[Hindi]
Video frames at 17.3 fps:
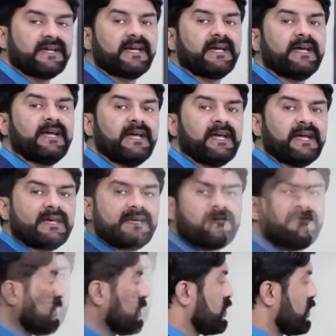है ये
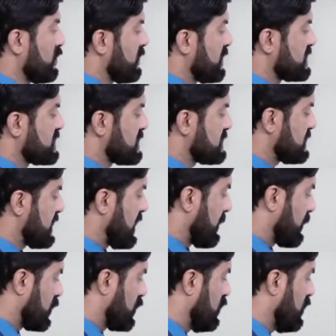फ्रूट में से
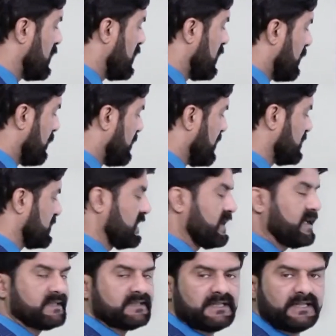सैप को पीती
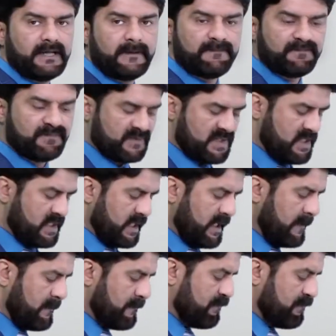रहती है ठीक है